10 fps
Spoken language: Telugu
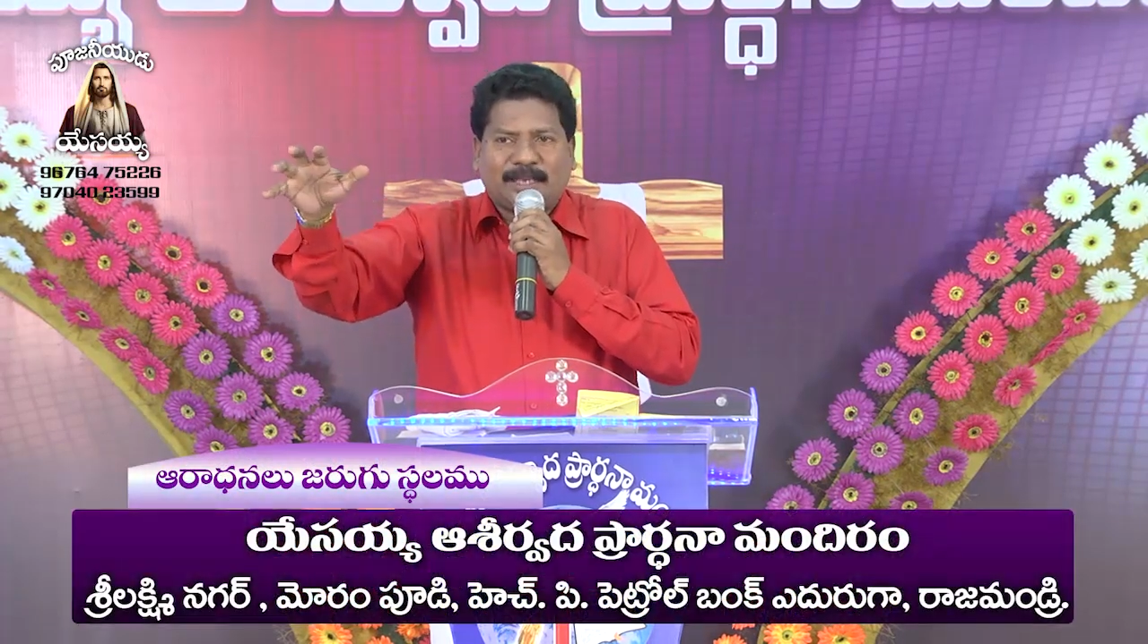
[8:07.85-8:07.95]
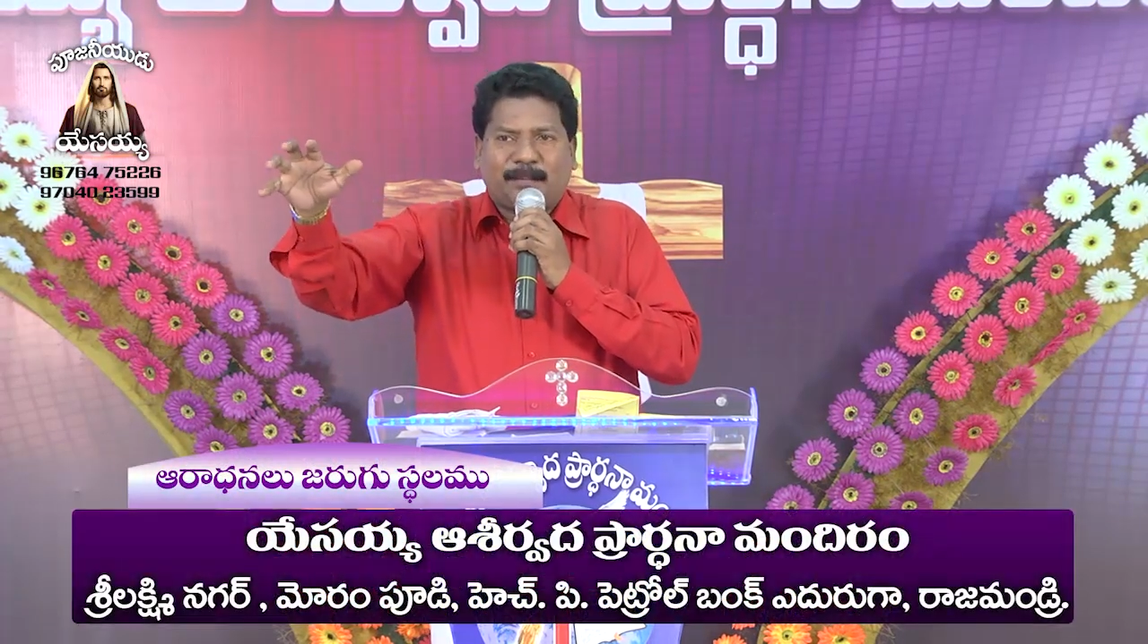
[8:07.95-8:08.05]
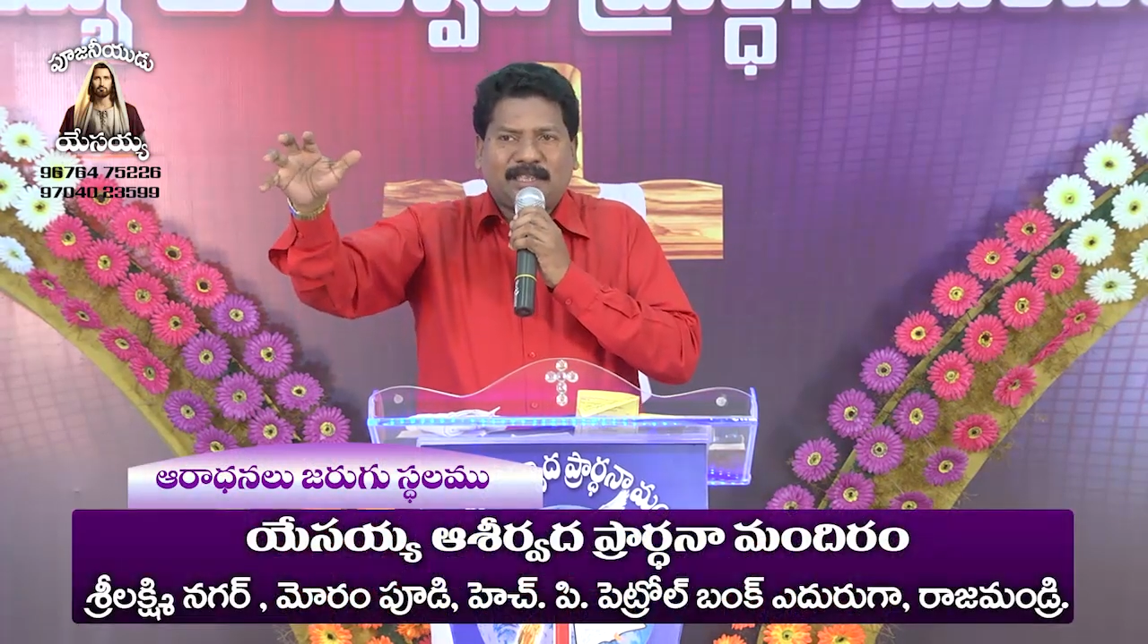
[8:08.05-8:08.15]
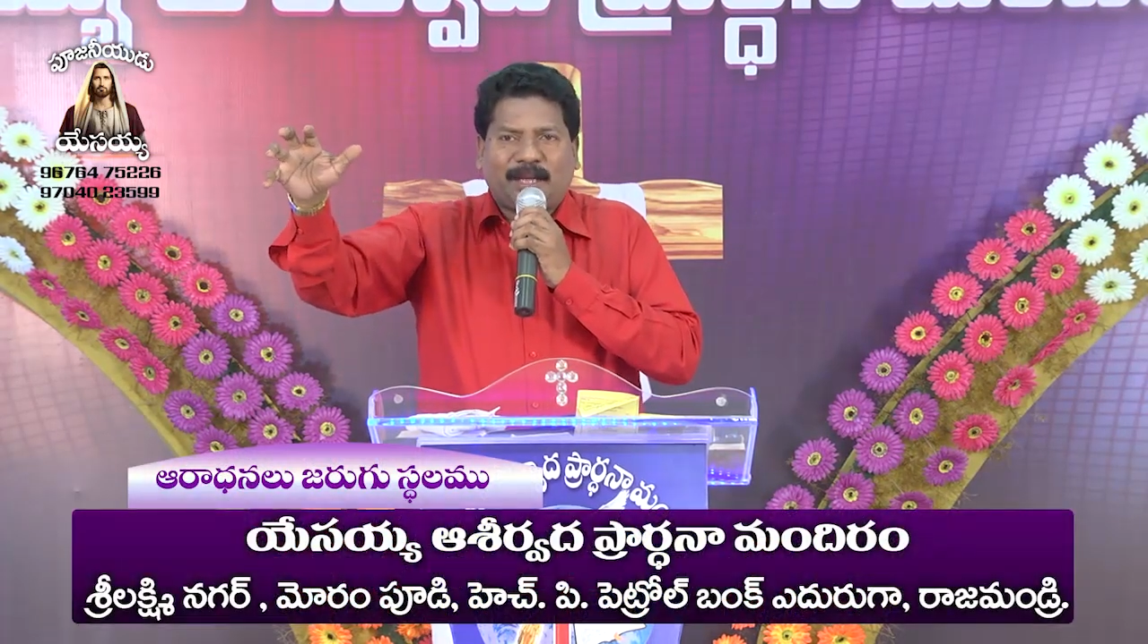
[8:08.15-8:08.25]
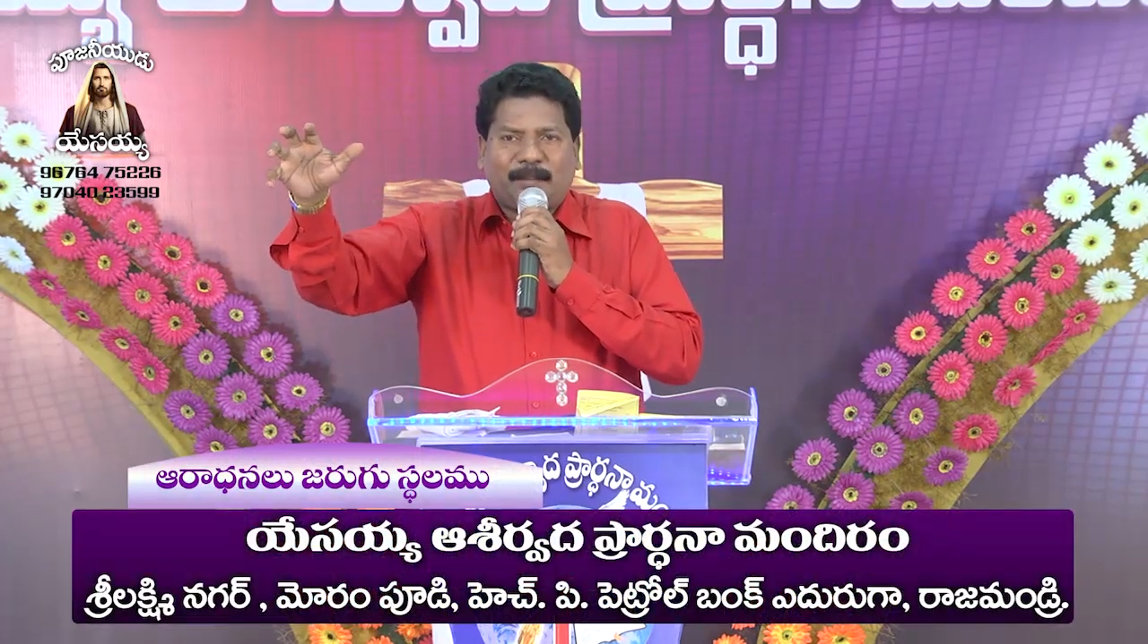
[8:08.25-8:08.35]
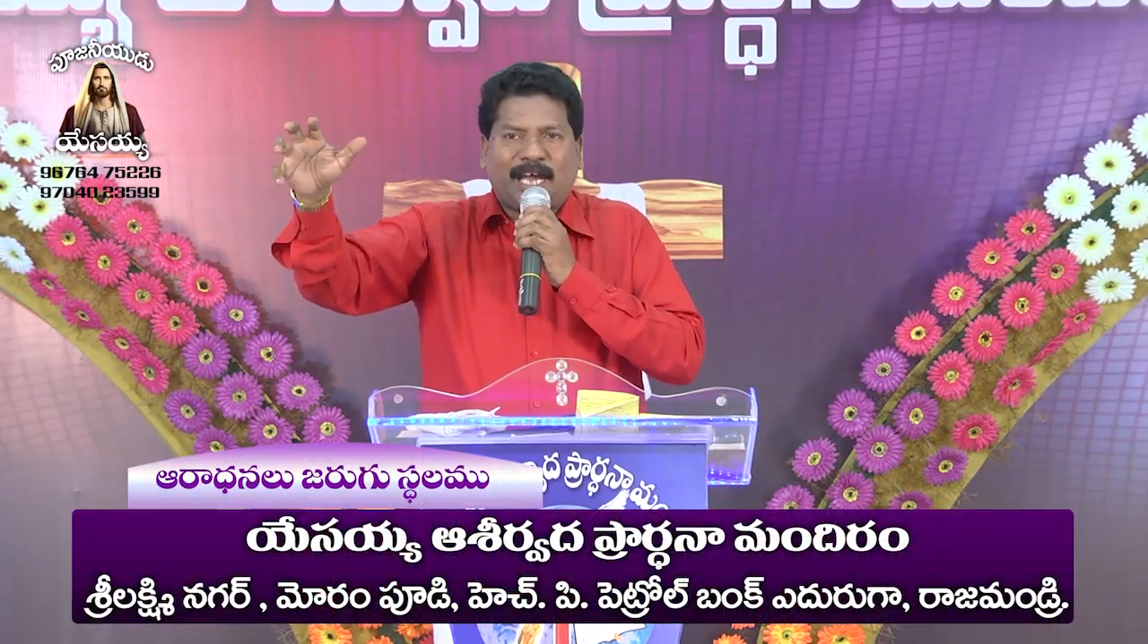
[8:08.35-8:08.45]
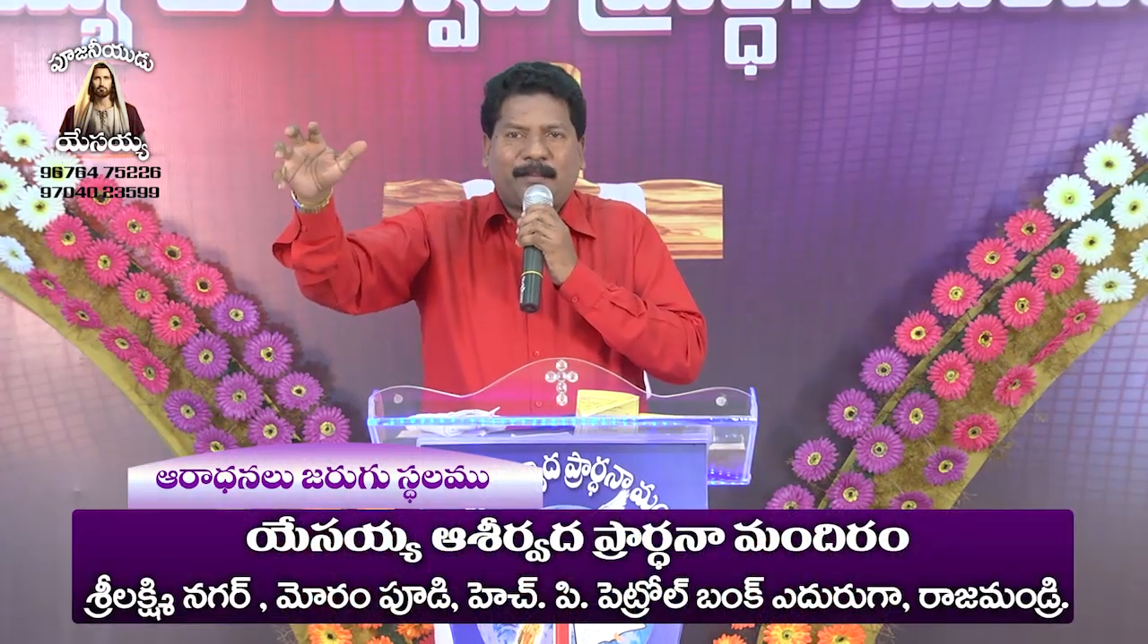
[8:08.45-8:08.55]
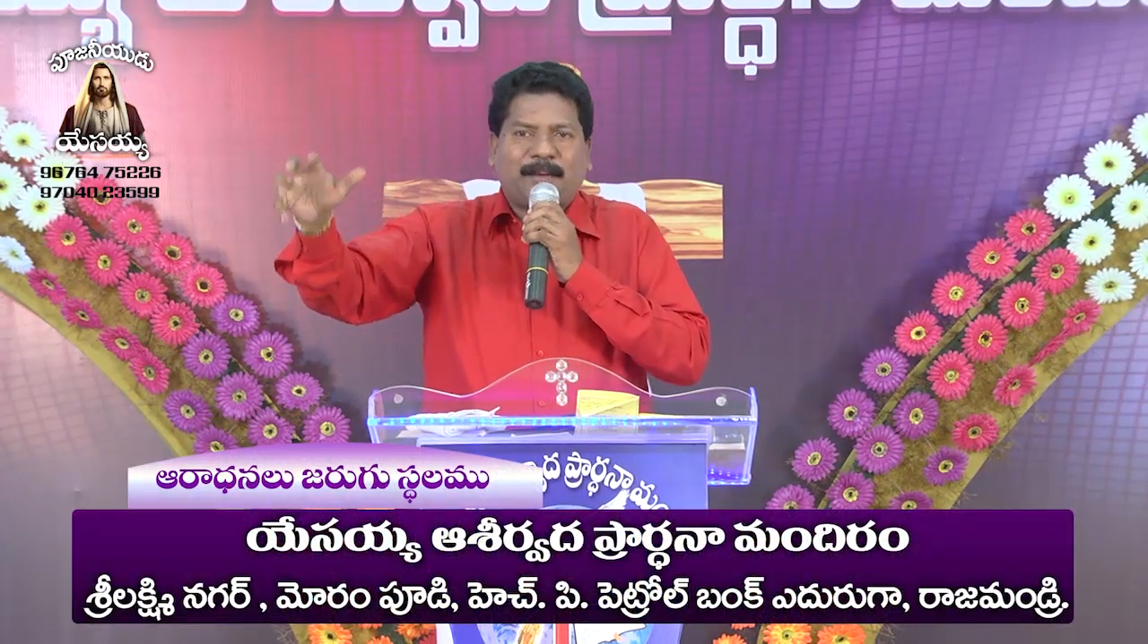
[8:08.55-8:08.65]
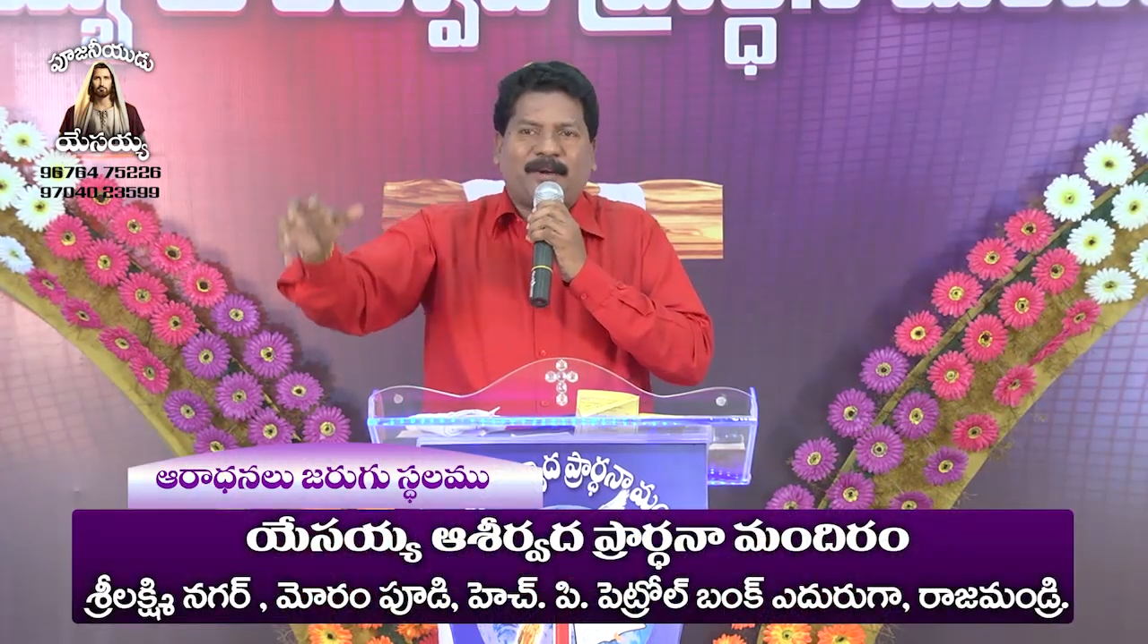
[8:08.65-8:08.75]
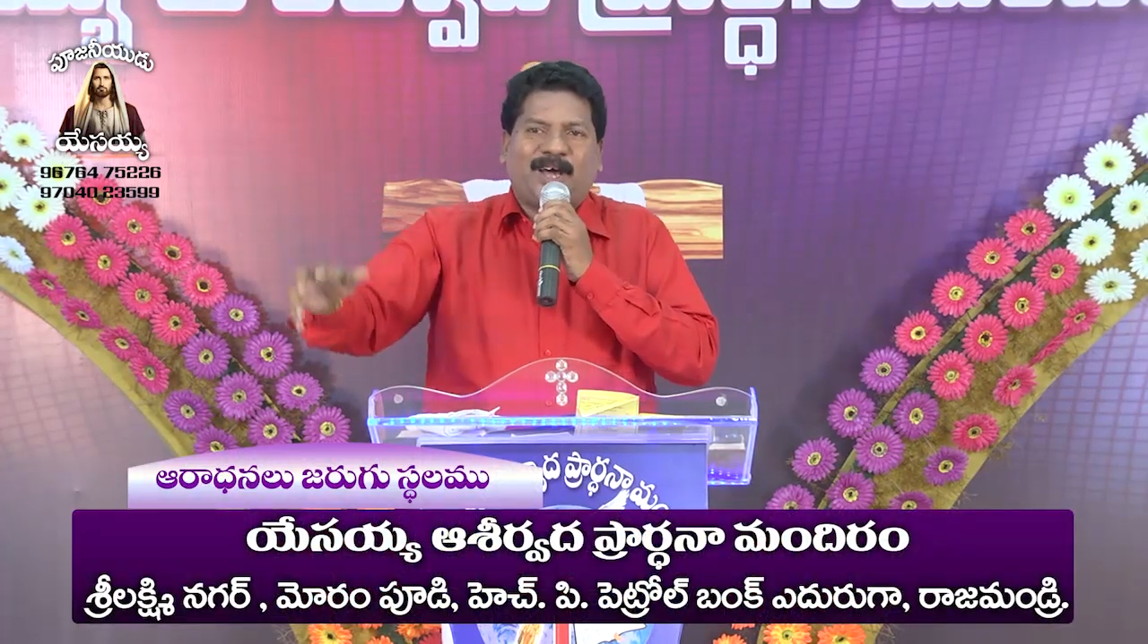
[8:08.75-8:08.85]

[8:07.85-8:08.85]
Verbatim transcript: సంబంధముగా మేము